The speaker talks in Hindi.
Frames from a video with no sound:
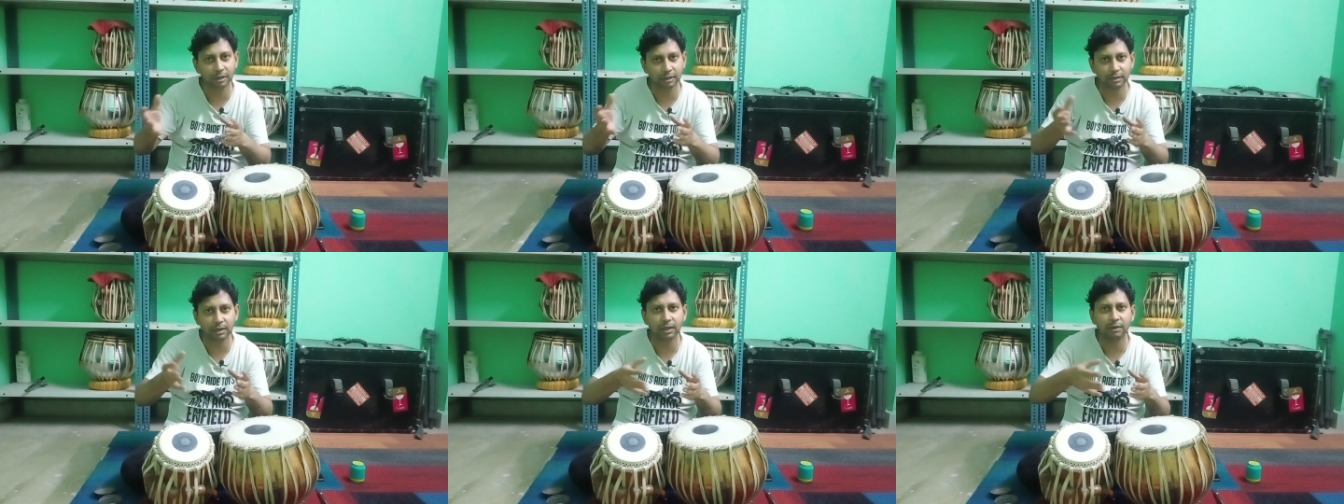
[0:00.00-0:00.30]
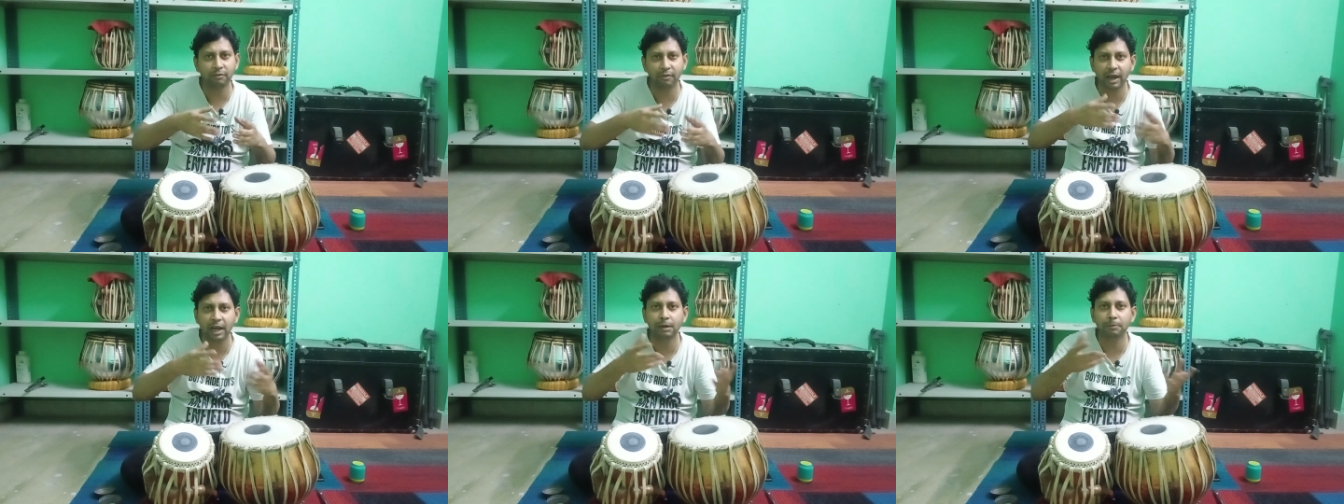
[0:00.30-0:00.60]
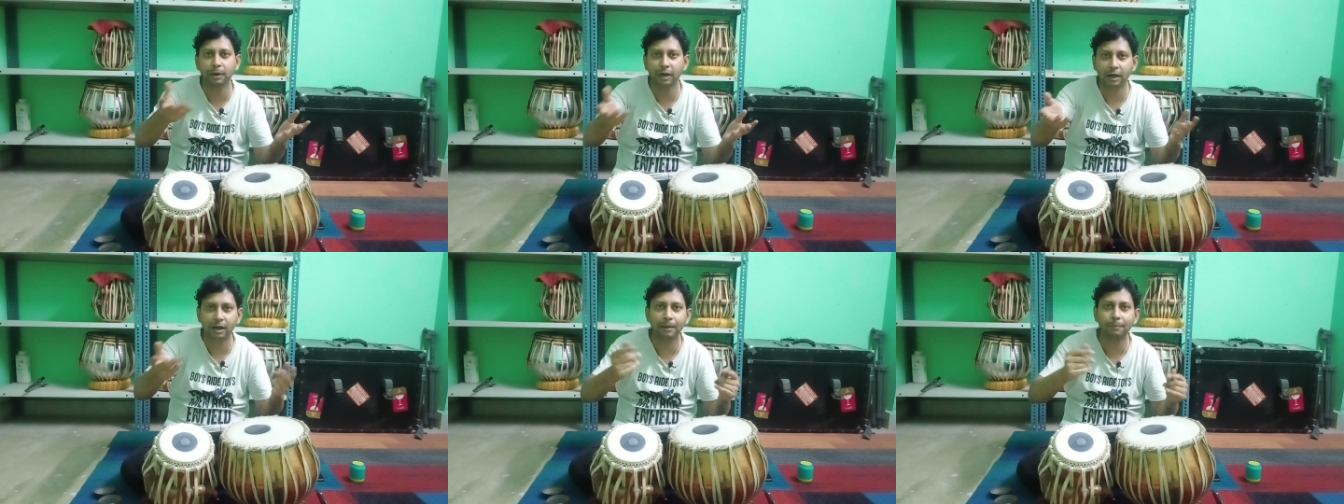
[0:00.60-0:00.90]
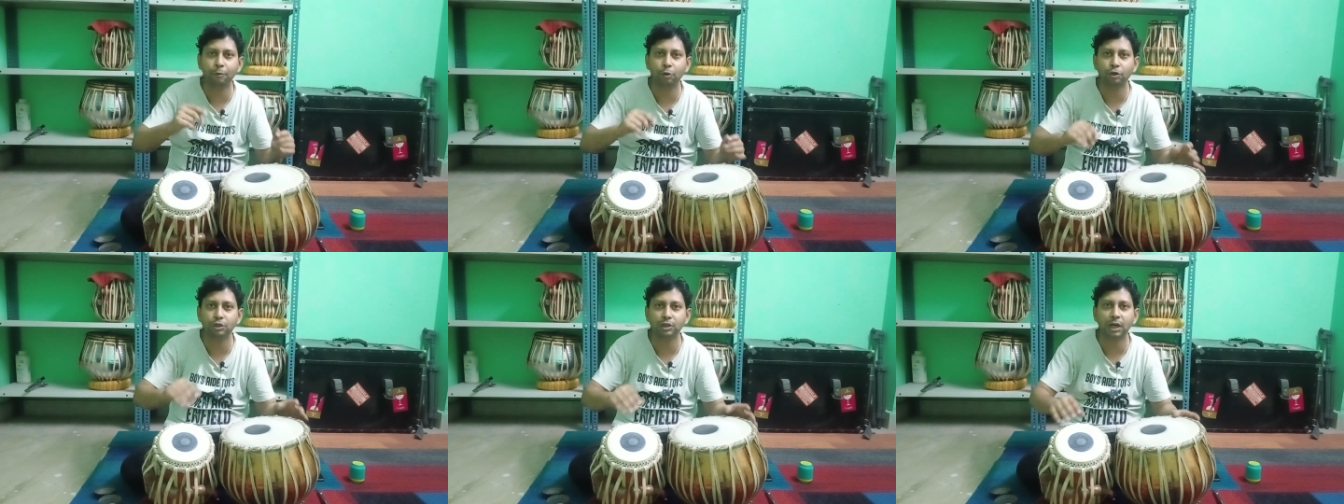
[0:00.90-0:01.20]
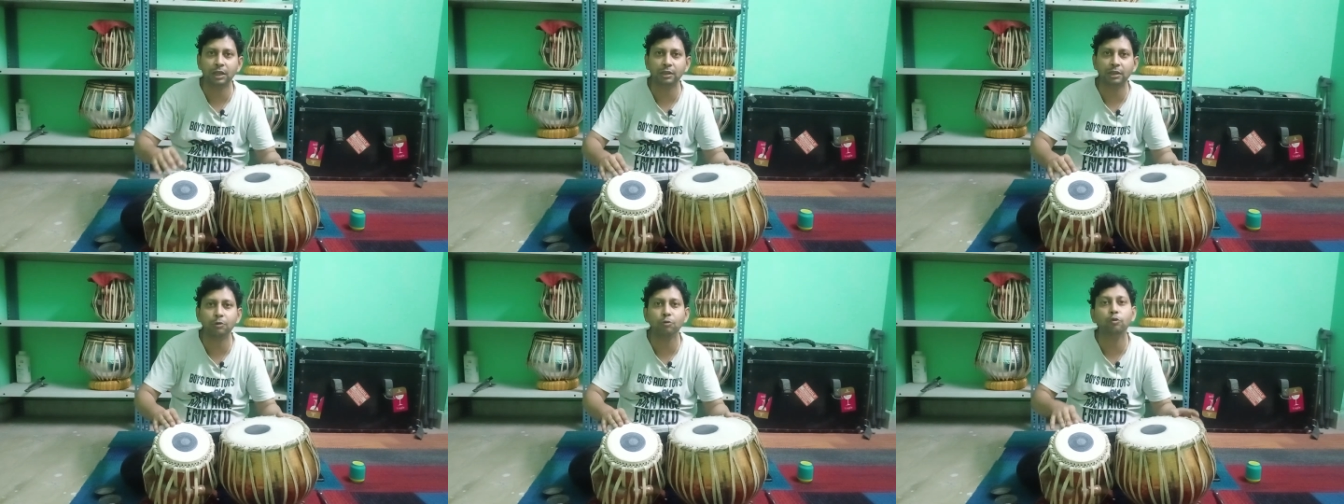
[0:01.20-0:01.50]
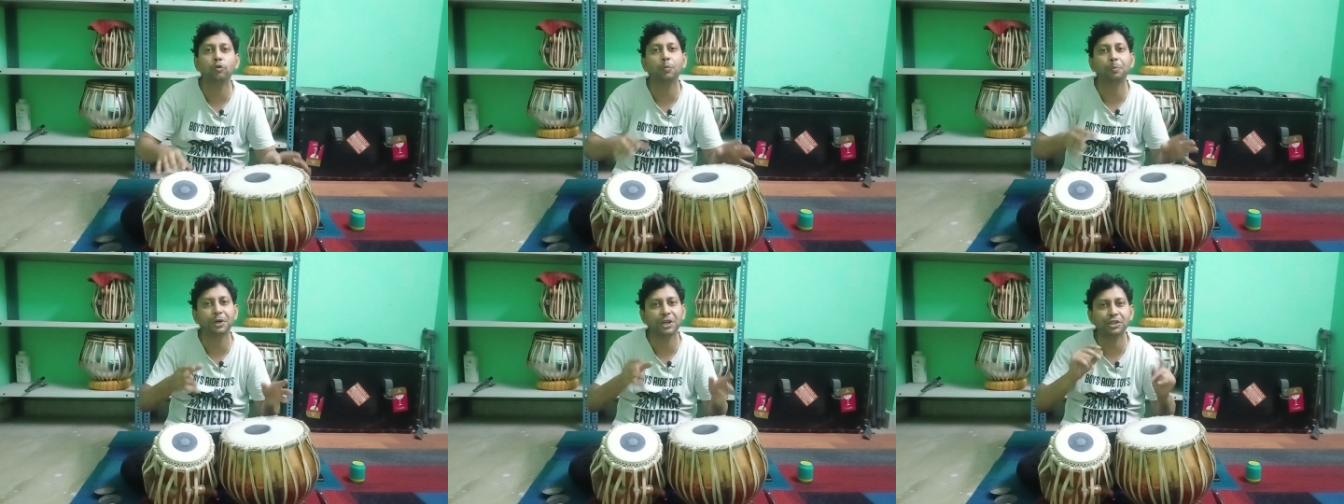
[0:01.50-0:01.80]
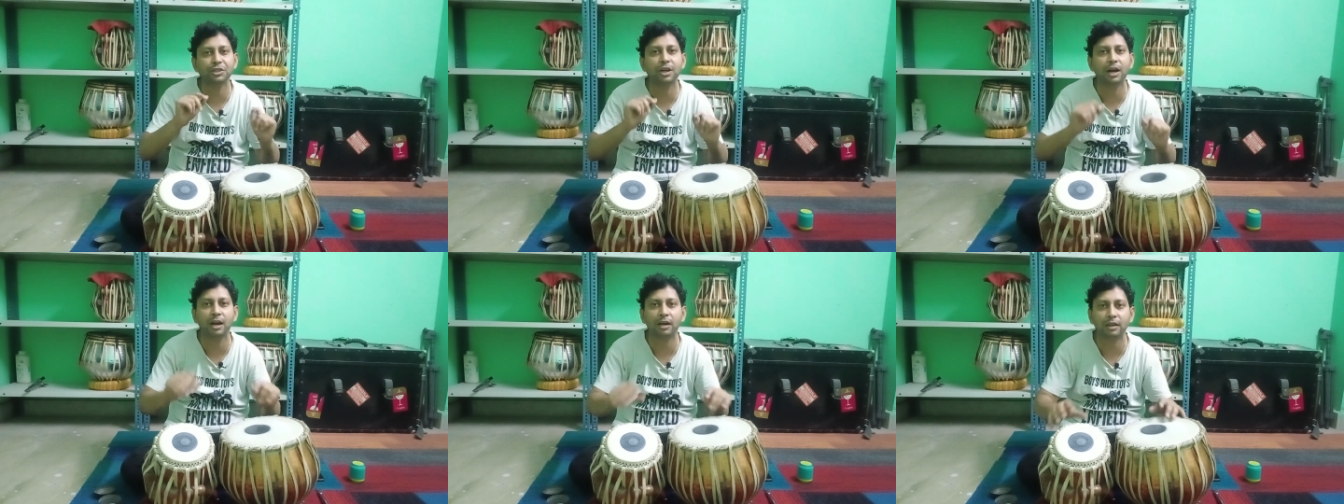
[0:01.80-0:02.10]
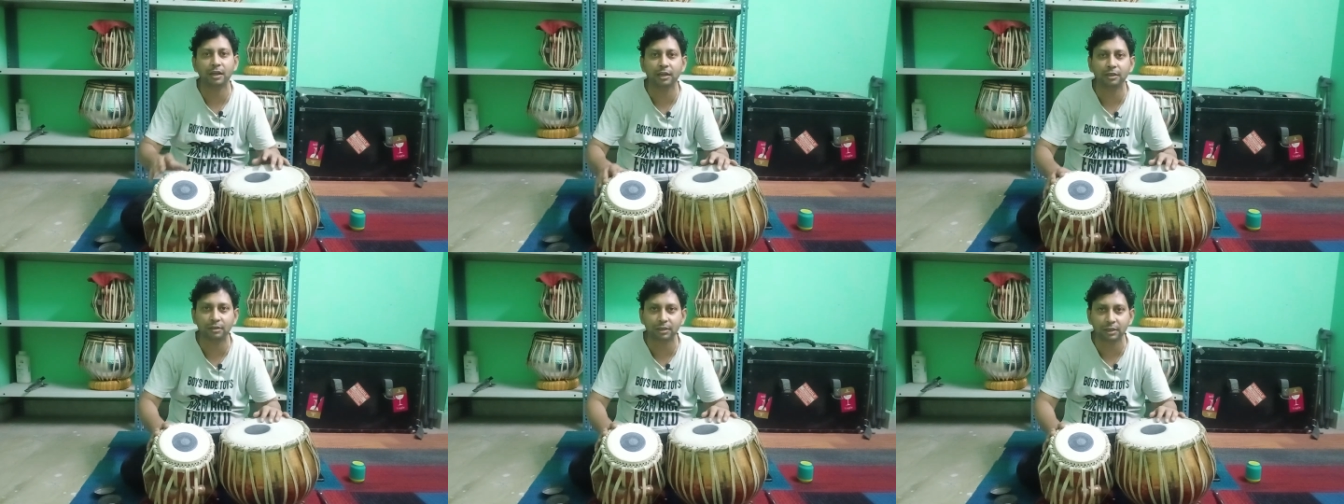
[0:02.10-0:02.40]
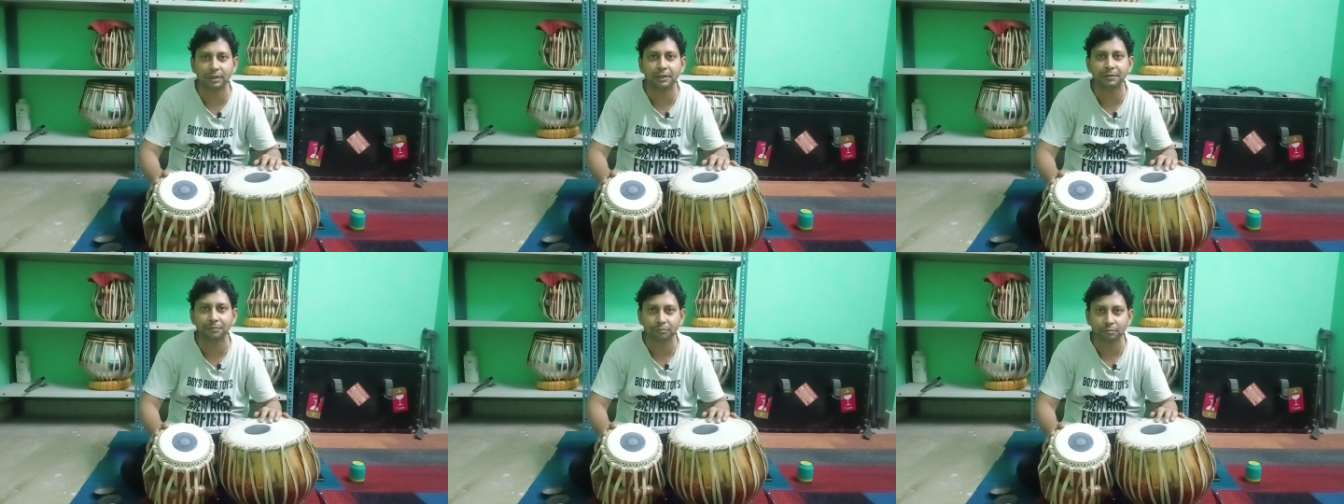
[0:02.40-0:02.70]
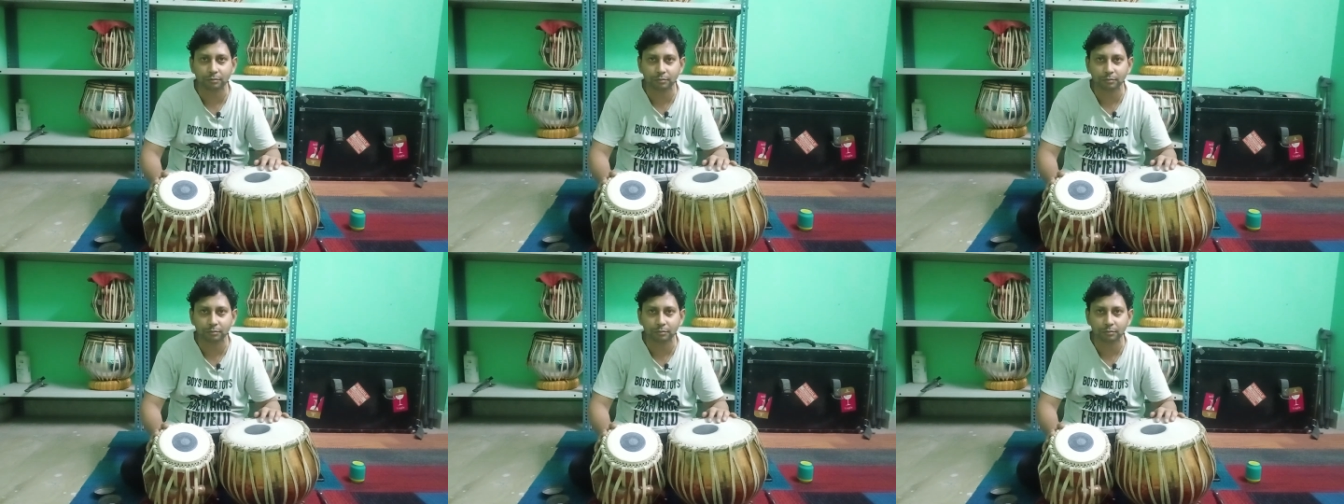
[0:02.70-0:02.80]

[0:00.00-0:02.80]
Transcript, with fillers: देते हैं फाइल वगैरह पहुंचाते हैं उनको पेशकार कहते हैं